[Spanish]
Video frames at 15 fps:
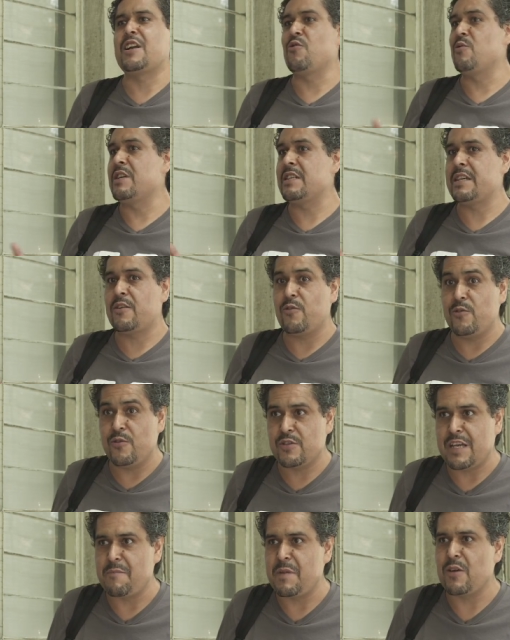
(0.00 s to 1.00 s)
a reunirse con
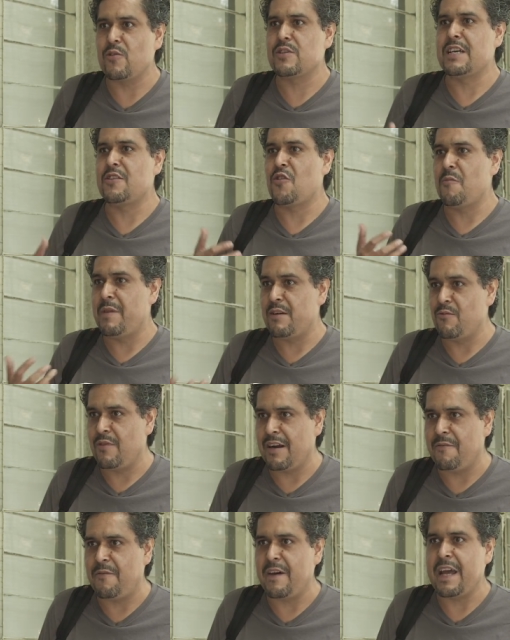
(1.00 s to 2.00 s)
los amigos, a tomar un
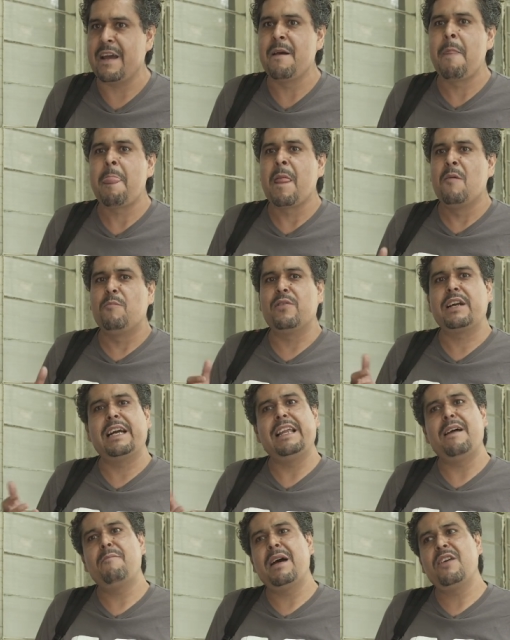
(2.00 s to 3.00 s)
café,
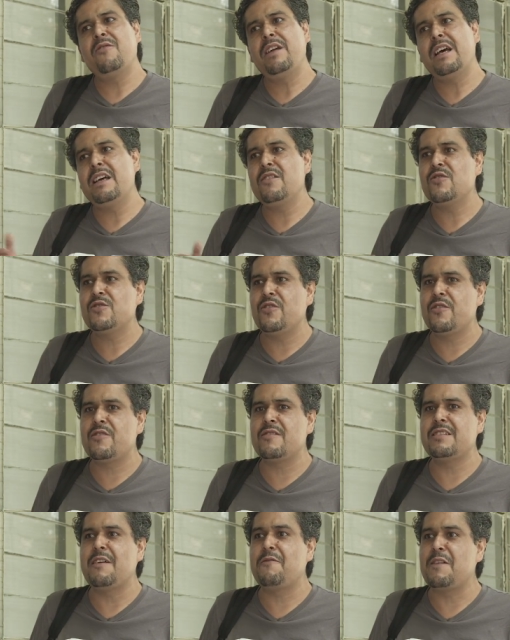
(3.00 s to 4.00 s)
porque la mayoría de
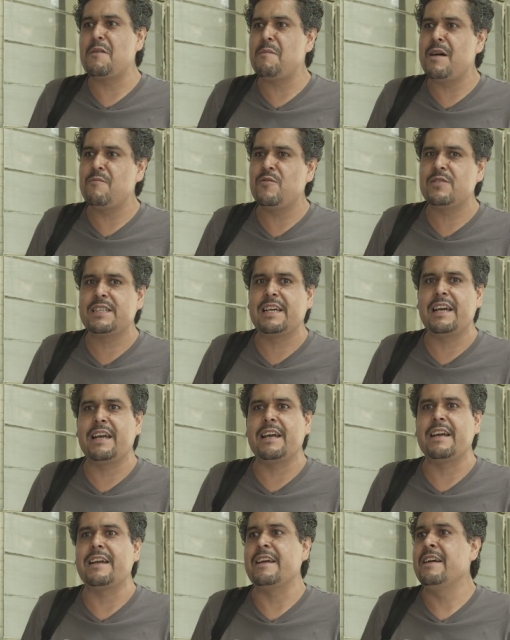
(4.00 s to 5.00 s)
nosotros afirmamos
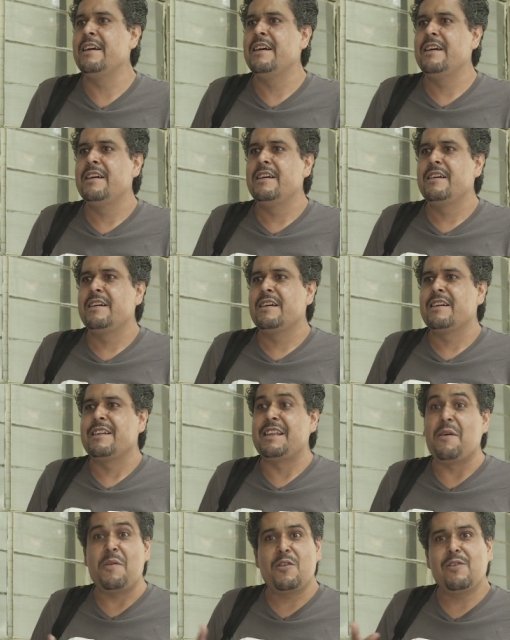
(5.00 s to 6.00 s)
que
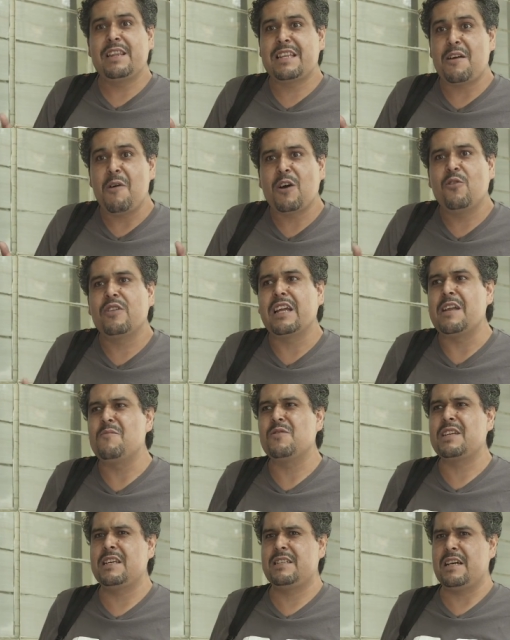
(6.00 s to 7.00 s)
Debido al trabajo
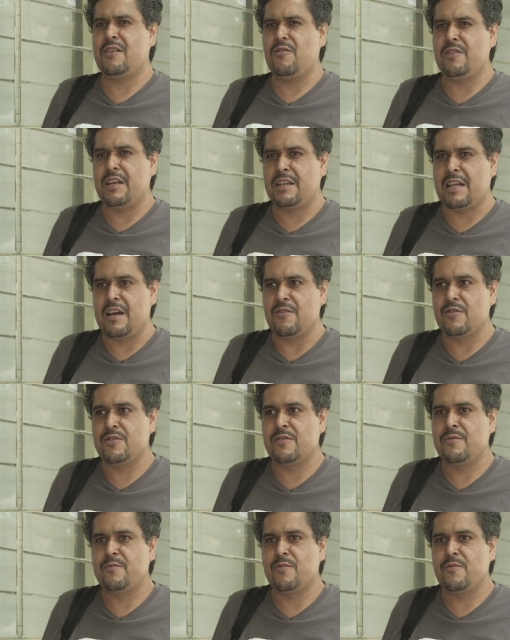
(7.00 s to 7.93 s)
tenemos que estar conectados,